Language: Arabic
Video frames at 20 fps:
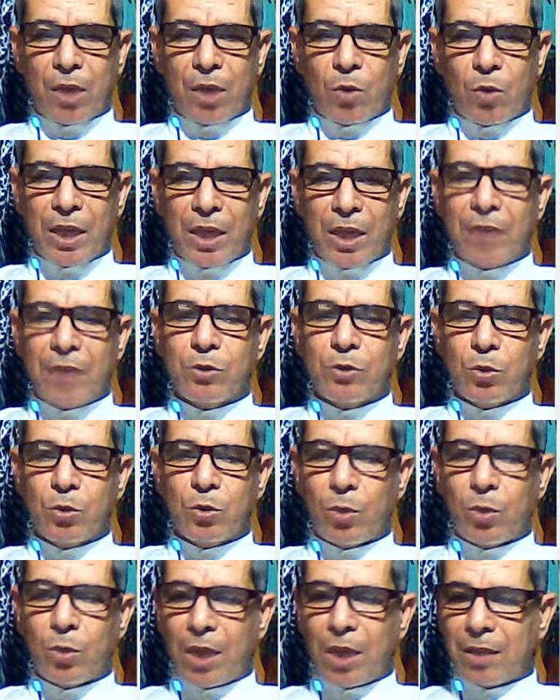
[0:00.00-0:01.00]
ويحصدون
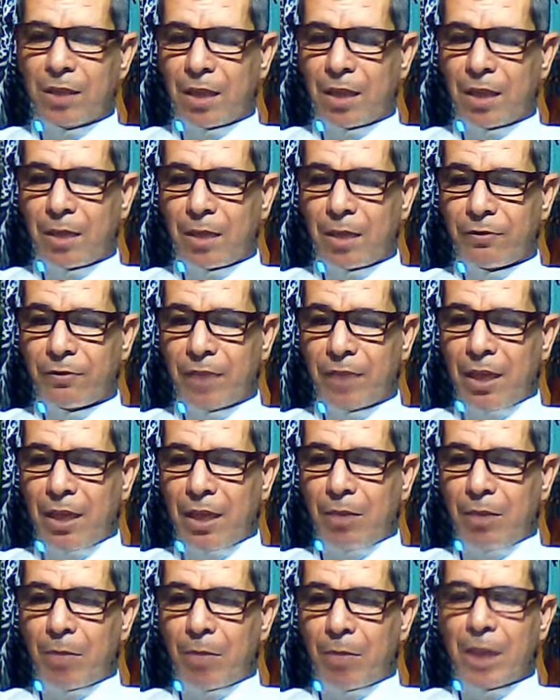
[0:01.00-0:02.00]
أضعاف
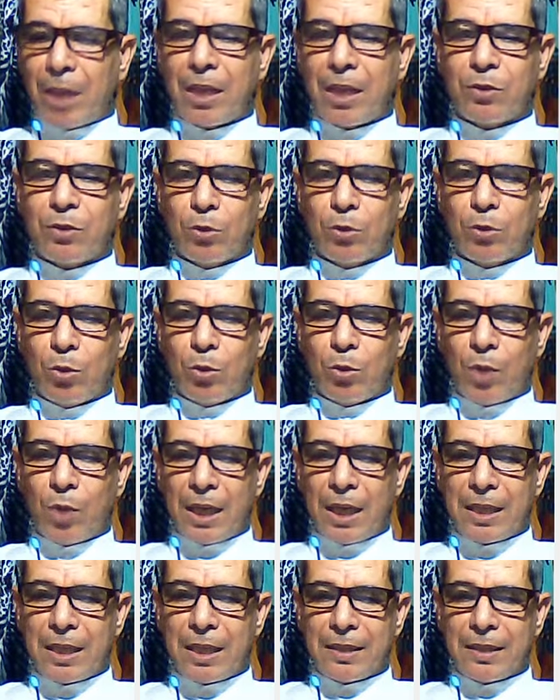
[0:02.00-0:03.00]
ما يحصده
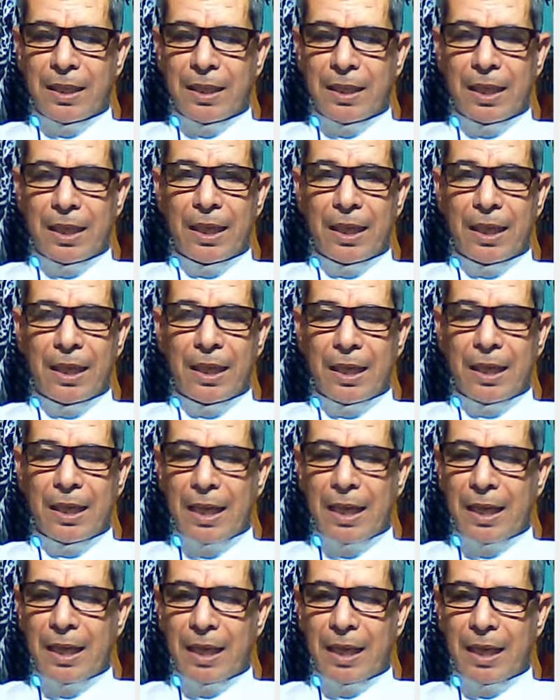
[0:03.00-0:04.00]
الذين لا
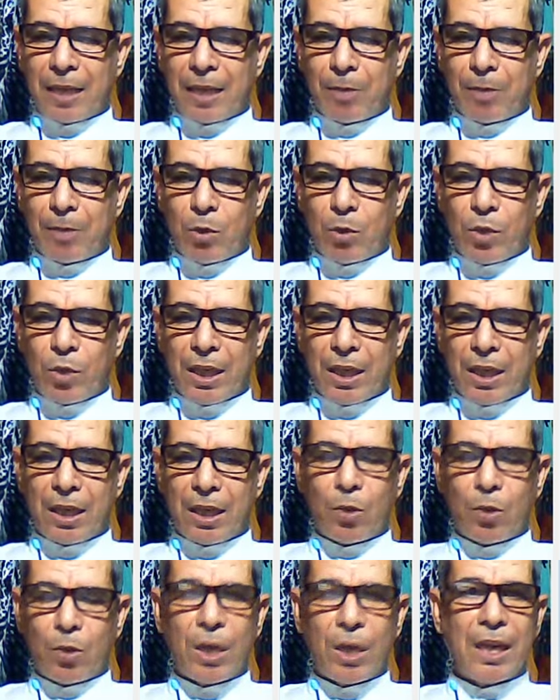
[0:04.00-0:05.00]
يعملون
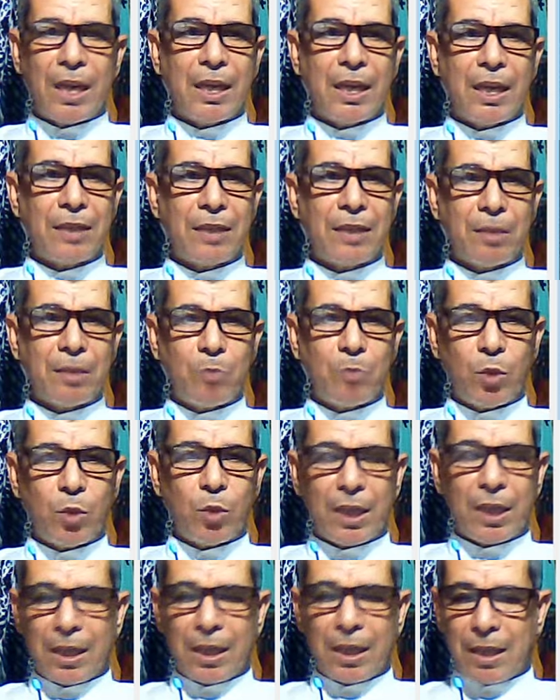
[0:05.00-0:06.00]
ولا يهتمون
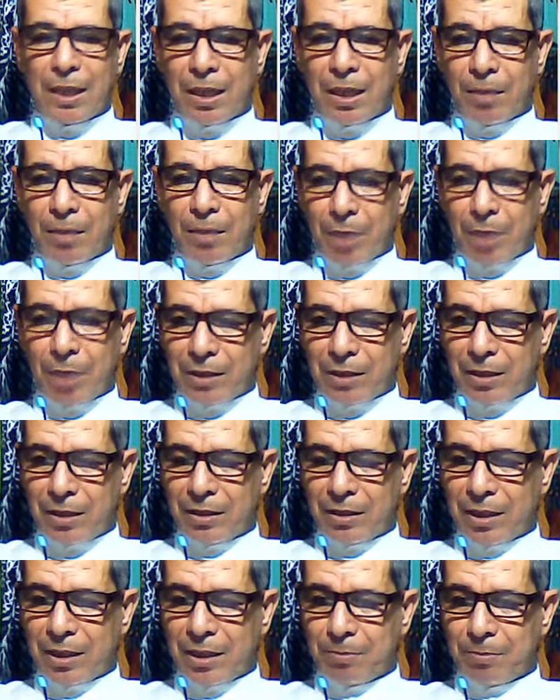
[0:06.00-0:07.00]
إلا
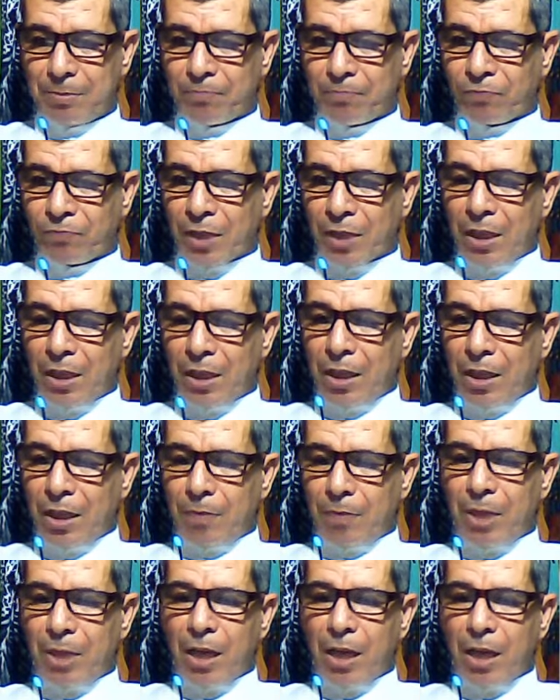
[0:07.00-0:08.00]
بعضلاتهم من
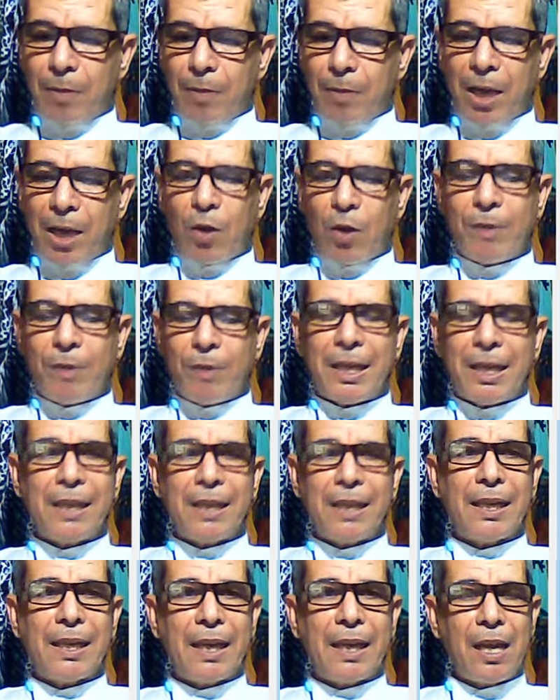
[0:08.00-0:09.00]
أكبر عوامل
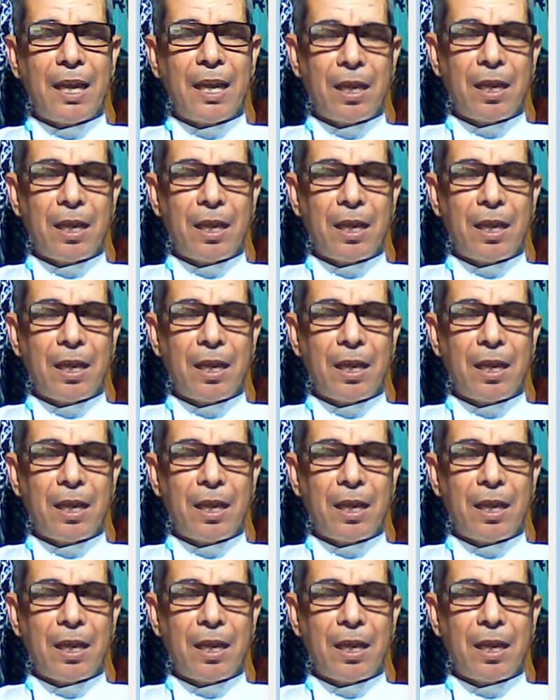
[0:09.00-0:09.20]
النجاح